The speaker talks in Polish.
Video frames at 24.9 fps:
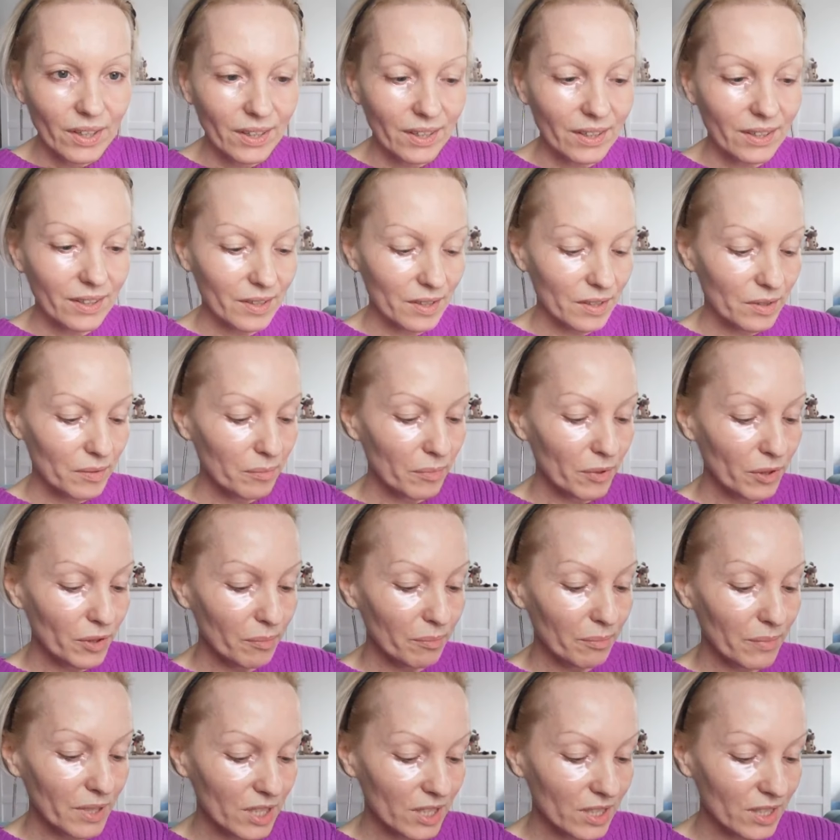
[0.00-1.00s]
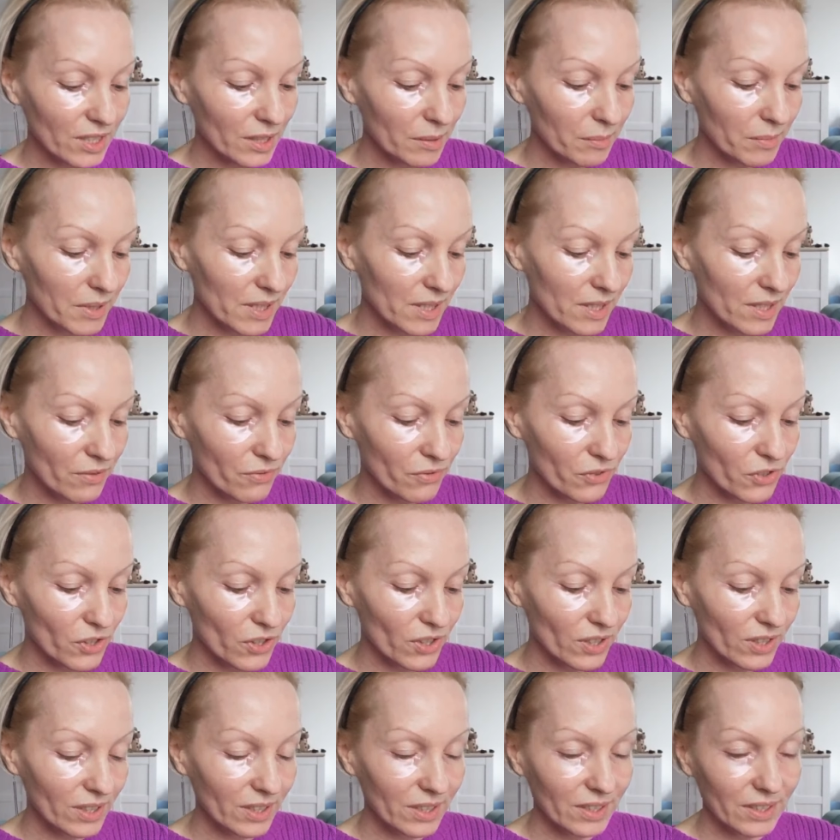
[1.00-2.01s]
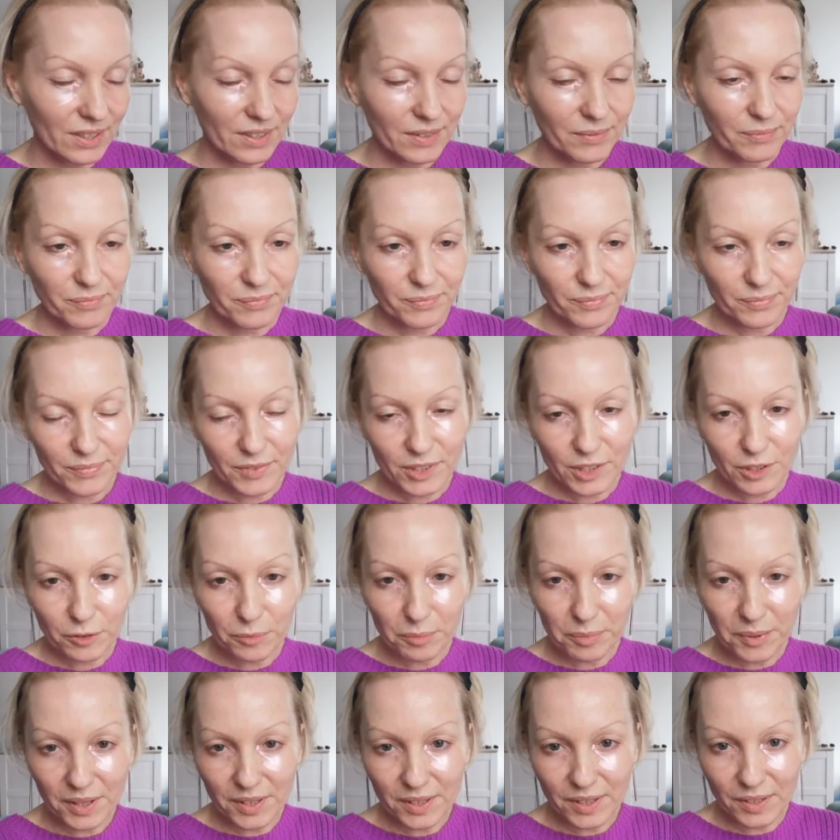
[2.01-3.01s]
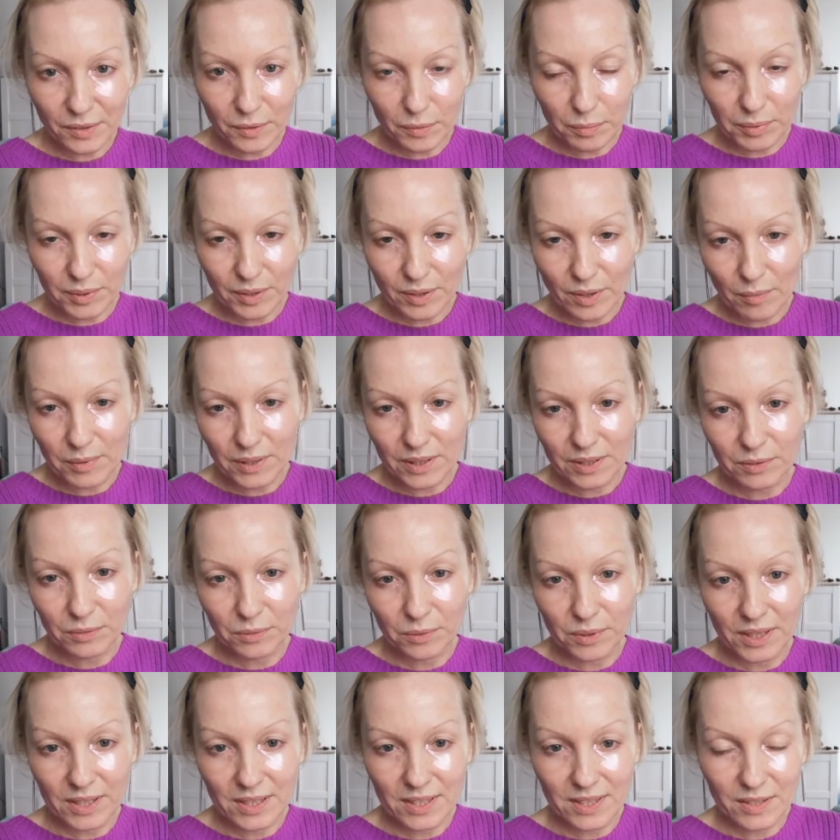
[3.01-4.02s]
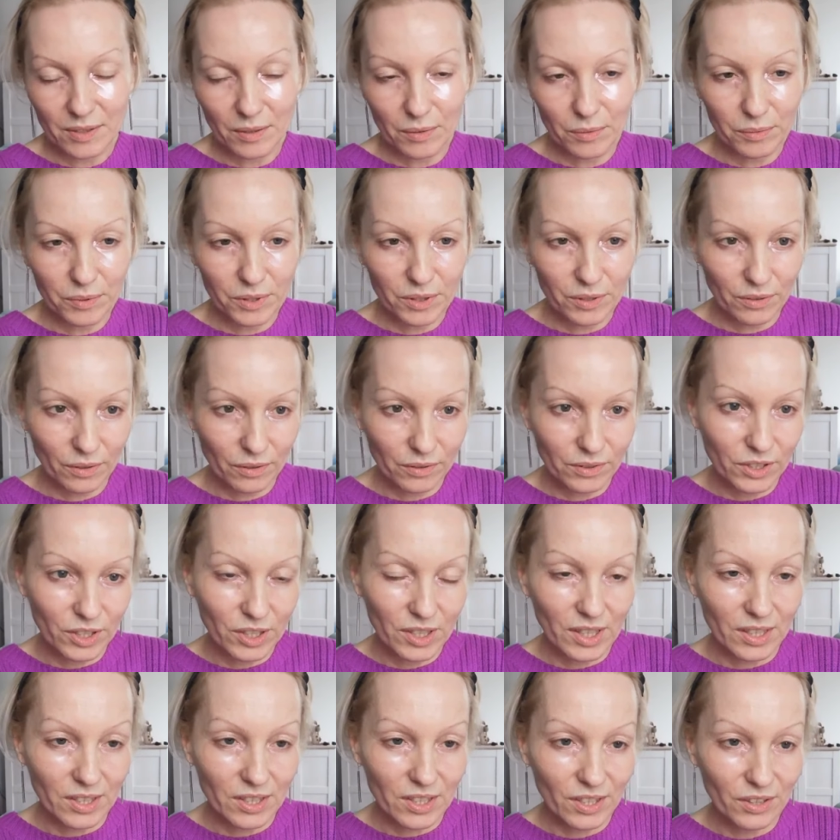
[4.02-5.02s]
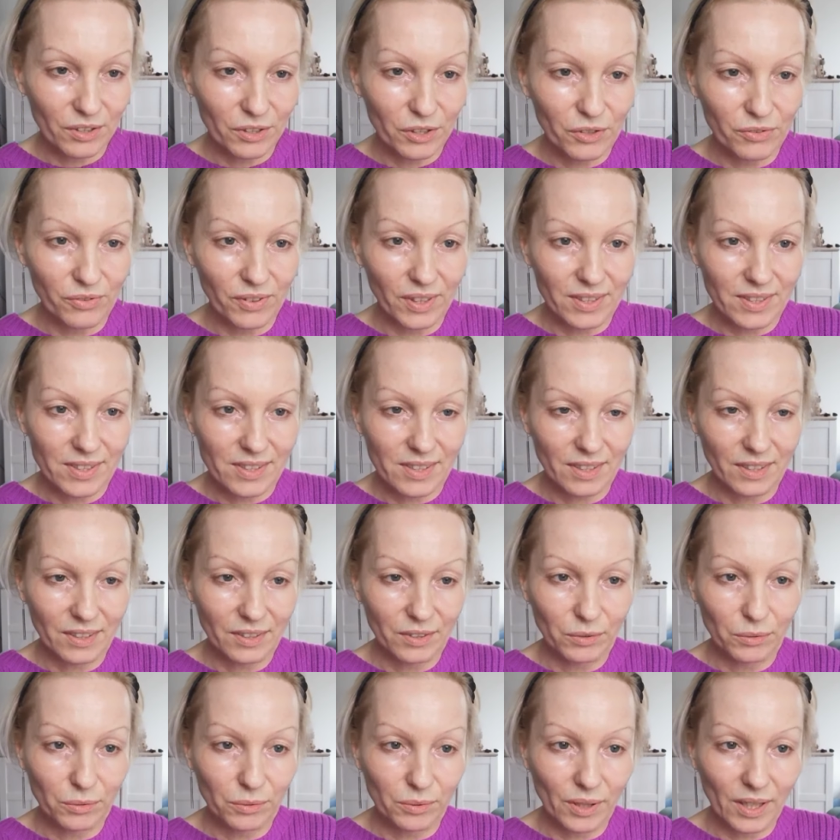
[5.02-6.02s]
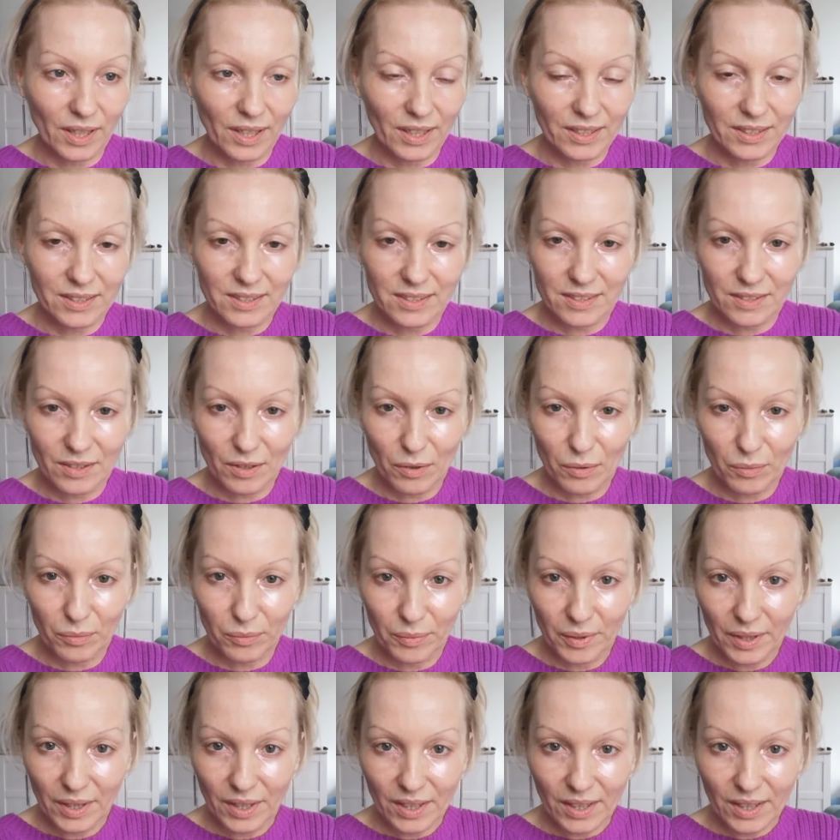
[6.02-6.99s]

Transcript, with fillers: E, moim marzeniem jest dziewczyny skupienie grupy kobiet, które chcą od życia czegoś więcej, które chcą